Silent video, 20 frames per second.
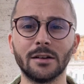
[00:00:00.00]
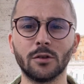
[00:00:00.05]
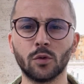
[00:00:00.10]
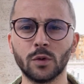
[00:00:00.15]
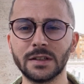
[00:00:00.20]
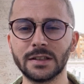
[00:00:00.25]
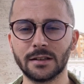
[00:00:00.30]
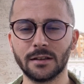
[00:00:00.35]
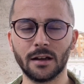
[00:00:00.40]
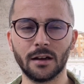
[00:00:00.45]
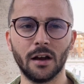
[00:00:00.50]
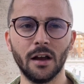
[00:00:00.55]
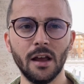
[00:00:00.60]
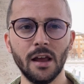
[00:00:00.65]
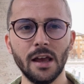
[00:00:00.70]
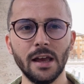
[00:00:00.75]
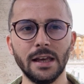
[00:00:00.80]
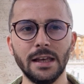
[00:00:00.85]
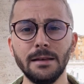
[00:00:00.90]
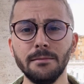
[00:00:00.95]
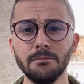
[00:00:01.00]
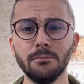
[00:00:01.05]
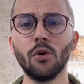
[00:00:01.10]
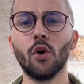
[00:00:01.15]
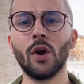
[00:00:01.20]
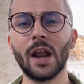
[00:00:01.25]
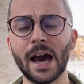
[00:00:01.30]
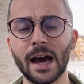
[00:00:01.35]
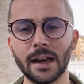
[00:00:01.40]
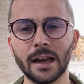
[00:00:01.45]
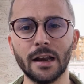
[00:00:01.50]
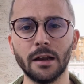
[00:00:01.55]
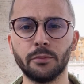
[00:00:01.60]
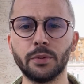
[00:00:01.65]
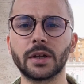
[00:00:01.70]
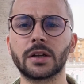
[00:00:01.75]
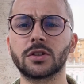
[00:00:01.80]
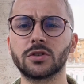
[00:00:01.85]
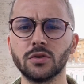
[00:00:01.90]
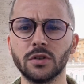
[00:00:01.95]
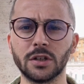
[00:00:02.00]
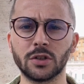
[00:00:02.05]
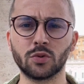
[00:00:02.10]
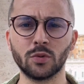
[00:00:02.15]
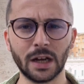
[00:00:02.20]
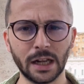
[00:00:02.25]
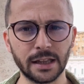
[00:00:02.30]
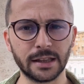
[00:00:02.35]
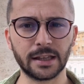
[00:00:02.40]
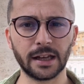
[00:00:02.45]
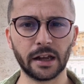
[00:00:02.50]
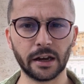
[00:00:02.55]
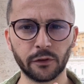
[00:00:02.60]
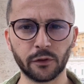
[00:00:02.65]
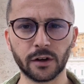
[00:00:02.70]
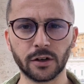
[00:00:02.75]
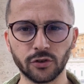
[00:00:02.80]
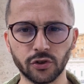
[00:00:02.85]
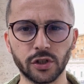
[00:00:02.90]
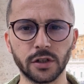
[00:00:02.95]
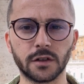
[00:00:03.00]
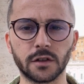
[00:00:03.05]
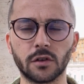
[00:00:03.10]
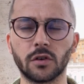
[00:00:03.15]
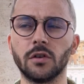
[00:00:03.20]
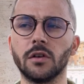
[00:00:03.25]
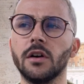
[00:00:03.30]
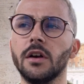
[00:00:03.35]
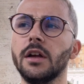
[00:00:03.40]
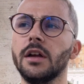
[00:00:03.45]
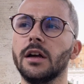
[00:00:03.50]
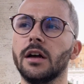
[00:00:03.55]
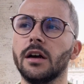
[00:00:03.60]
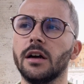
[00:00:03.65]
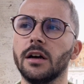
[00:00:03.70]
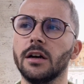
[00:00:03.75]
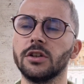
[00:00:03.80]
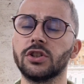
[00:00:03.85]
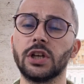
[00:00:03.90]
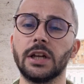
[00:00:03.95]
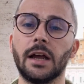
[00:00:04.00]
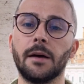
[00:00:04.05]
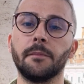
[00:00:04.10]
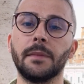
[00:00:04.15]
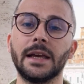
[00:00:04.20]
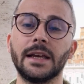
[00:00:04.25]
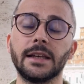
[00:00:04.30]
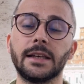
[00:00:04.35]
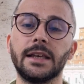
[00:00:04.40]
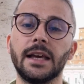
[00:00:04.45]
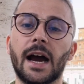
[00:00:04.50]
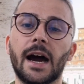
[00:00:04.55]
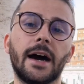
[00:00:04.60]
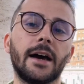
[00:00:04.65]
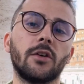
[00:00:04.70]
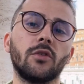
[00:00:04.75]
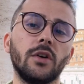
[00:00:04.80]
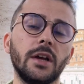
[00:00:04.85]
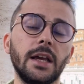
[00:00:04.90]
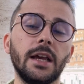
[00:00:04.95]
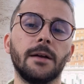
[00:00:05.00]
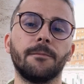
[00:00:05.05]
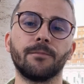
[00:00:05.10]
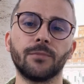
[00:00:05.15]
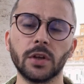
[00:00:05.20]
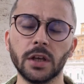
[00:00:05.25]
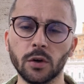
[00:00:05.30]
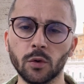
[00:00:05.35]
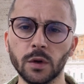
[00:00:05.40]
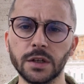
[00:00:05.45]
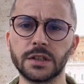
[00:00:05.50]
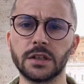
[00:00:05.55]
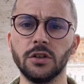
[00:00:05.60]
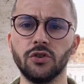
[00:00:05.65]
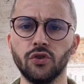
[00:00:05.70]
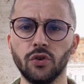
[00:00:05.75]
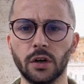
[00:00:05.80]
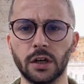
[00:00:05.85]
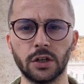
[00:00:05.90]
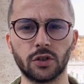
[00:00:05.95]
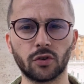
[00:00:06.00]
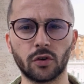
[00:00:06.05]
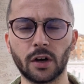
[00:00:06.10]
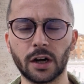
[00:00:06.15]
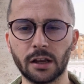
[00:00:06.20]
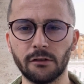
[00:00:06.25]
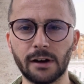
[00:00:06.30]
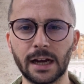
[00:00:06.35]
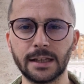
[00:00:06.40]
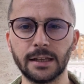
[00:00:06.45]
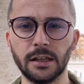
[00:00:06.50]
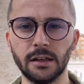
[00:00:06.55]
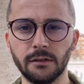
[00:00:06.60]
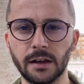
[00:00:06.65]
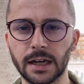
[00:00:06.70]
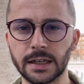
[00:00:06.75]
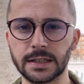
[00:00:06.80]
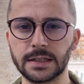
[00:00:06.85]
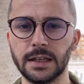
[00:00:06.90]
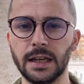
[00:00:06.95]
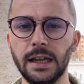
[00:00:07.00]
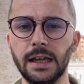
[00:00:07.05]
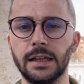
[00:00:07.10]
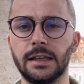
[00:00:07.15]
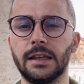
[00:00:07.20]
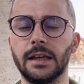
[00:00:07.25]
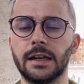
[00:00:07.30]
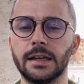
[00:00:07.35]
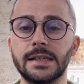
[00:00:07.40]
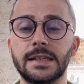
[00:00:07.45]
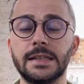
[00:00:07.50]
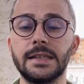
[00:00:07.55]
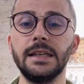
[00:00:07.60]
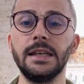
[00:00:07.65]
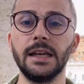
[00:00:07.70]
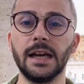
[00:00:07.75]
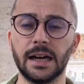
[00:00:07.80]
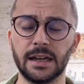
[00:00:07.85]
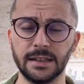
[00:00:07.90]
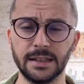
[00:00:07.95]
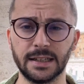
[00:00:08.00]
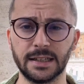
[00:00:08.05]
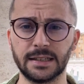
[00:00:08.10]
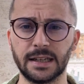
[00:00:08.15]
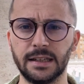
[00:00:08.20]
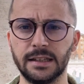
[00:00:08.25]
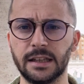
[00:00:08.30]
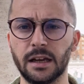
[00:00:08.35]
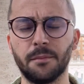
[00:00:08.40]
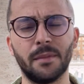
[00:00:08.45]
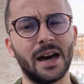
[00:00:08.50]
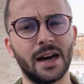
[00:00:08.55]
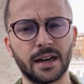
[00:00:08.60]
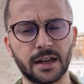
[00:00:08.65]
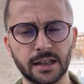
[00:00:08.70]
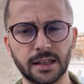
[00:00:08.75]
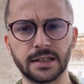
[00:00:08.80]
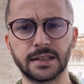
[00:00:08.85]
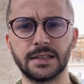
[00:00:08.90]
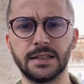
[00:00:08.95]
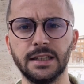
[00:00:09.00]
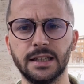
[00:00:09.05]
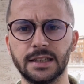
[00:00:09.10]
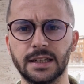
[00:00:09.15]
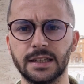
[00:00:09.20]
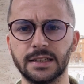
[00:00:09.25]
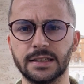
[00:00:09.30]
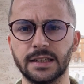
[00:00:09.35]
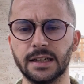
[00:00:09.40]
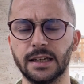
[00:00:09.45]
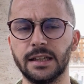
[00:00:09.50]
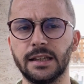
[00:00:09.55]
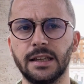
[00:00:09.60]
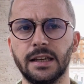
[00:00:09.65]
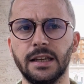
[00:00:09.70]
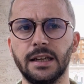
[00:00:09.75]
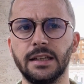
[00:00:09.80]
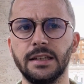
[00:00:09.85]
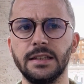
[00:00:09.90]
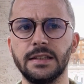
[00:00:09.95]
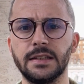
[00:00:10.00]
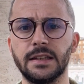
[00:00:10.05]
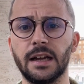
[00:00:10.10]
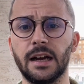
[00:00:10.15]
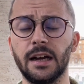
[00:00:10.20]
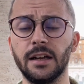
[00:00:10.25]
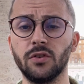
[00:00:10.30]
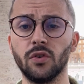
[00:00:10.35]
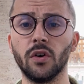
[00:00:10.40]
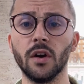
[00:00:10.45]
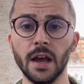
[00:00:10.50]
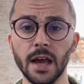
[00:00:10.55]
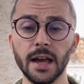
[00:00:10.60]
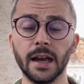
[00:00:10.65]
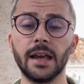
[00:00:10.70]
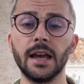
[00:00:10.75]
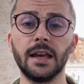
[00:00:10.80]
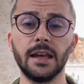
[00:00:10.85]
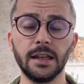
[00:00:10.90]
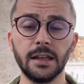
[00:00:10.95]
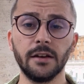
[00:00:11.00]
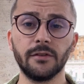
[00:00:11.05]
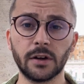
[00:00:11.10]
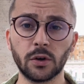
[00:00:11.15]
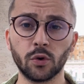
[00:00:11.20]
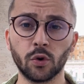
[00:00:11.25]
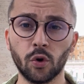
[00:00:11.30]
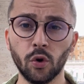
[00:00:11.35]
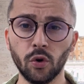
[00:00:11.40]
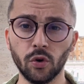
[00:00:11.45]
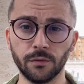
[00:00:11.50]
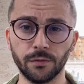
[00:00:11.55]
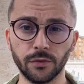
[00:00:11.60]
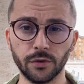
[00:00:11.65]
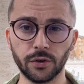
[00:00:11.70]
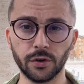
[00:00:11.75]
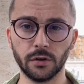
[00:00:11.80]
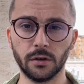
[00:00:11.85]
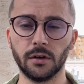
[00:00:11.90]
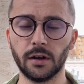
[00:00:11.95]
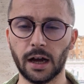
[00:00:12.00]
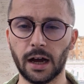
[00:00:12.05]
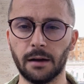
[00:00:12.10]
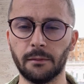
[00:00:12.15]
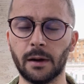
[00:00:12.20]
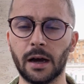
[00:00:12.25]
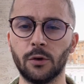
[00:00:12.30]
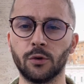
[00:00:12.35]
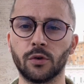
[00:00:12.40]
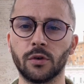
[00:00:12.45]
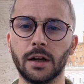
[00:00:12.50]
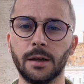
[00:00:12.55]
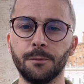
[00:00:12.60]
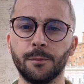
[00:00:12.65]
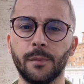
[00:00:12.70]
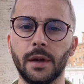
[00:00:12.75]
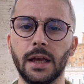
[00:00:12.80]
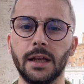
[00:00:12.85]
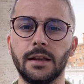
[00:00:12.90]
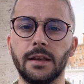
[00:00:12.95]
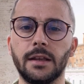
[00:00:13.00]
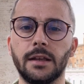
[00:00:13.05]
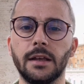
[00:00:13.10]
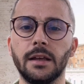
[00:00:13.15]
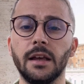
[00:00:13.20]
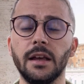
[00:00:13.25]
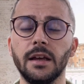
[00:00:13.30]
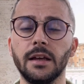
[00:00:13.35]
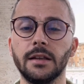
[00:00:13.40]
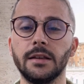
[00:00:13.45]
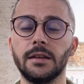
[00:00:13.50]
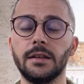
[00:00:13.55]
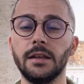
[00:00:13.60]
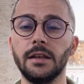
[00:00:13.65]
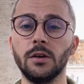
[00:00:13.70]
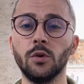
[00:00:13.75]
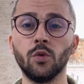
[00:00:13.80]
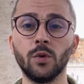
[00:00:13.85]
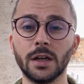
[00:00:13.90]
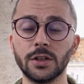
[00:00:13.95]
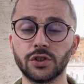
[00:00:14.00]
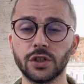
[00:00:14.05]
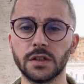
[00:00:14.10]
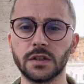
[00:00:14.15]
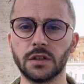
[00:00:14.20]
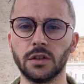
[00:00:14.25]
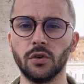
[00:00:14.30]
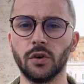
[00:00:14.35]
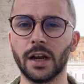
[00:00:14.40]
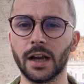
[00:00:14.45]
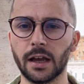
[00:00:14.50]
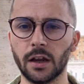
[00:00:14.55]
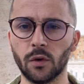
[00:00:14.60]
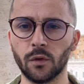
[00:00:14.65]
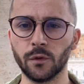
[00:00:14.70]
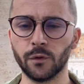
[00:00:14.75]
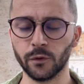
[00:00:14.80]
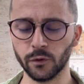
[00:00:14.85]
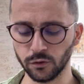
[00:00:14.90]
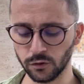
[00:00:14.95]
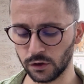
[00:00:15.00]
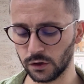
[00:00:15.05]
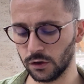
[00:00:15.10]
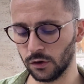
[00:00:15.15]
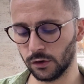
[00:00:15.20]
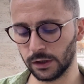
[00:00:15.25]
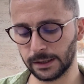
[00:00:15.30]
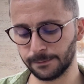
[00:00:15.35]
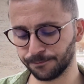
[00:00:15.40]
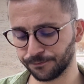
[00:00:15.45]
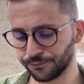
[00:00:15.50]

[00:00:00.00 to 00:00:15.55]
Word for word: questa immolare le persone sull'altare Francesco eh, ce l'ha ben chiaro. E in questi giorni sono arrivate diverse lettere sia da Santa Marta sia dalla Segreteria di Stato che chiedevano conto a Mauro Gambetti di una gestione che non funziona.